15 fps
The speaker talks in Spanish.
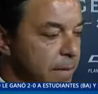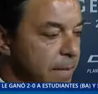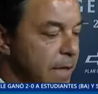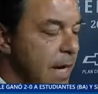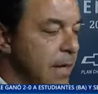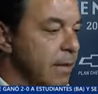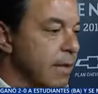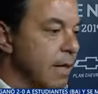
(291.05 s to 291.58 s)

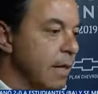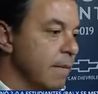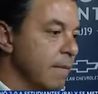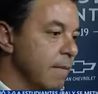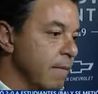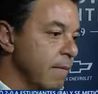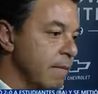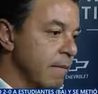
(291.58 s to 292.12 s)
chance
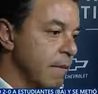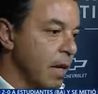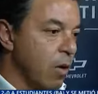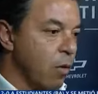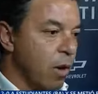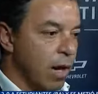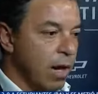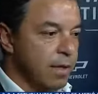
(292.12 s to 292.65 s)
de
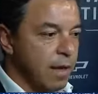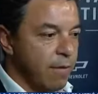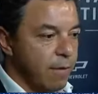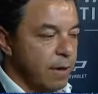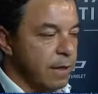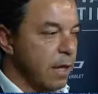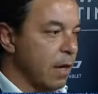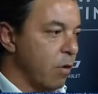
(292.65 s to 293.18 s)
jugar esa
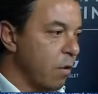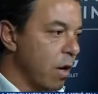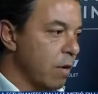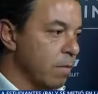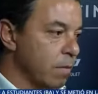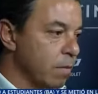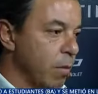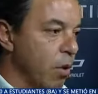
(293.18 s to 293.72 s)
fecha, de jugar
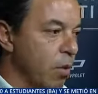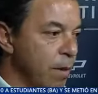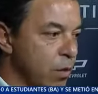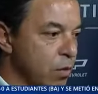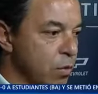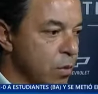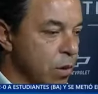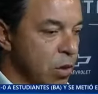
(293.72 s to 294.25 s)
por lo
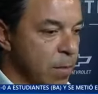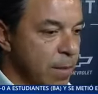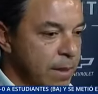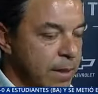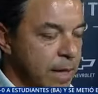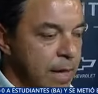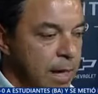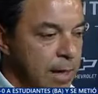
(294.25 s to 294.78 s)
menos un poquito
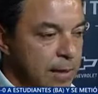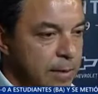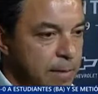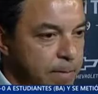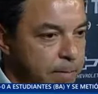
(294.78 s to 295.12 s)
más adelante.